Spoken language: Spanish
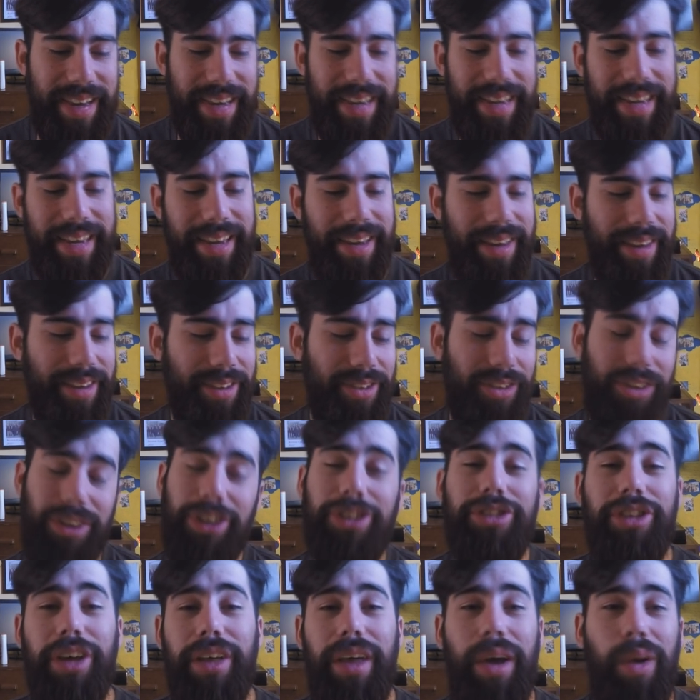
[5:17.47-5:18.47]
Y yo
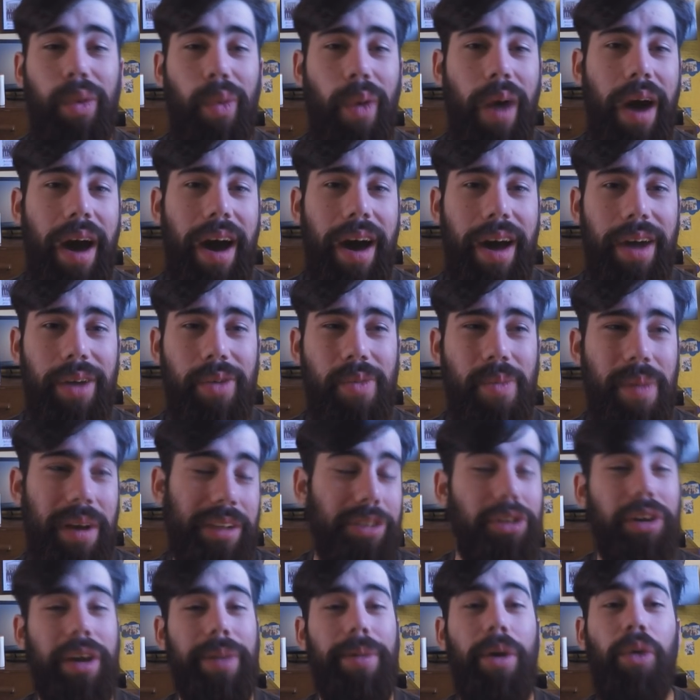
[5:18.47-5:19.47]
no soy de jugar un
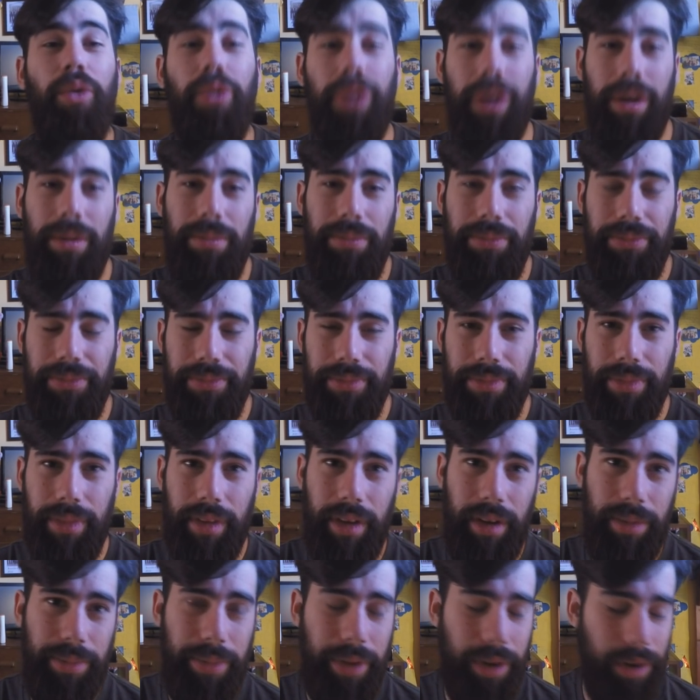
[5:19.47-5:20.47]
mazo que me aburra.
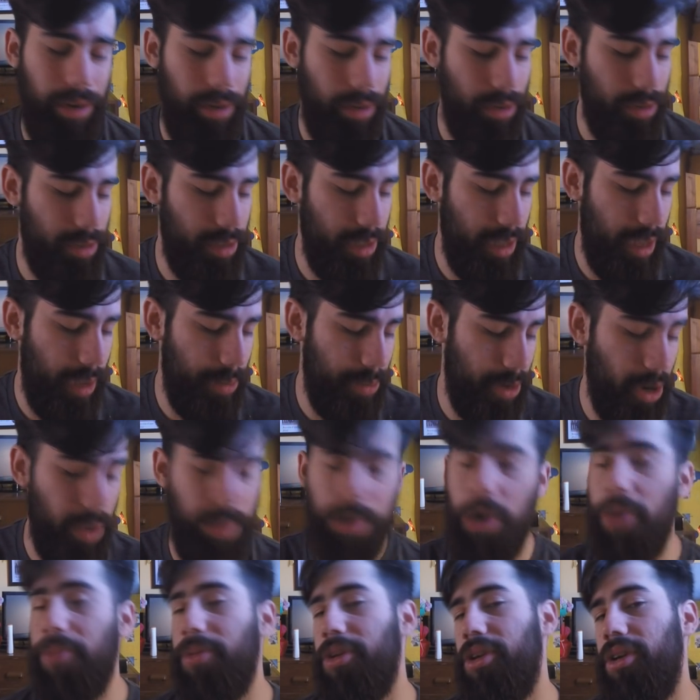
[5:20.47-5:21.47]
Al menos, y al menos
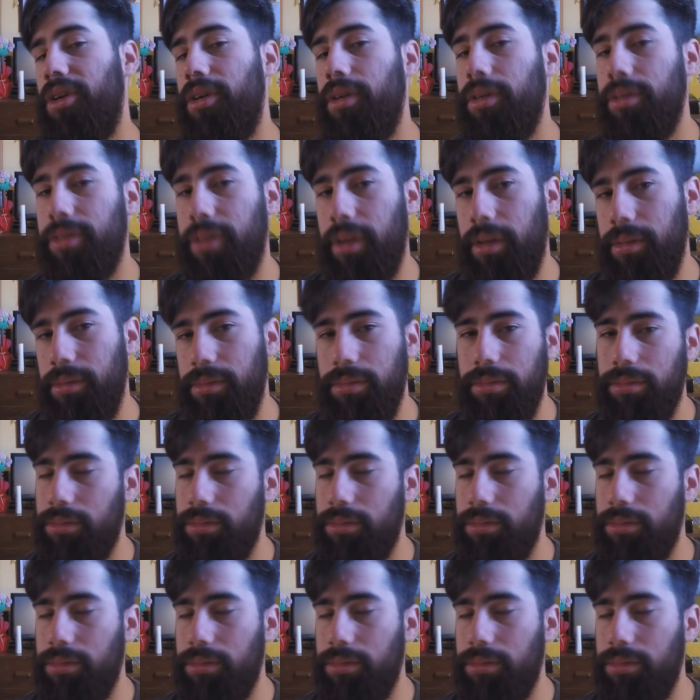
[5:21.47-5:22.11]
mi opinión, o sea.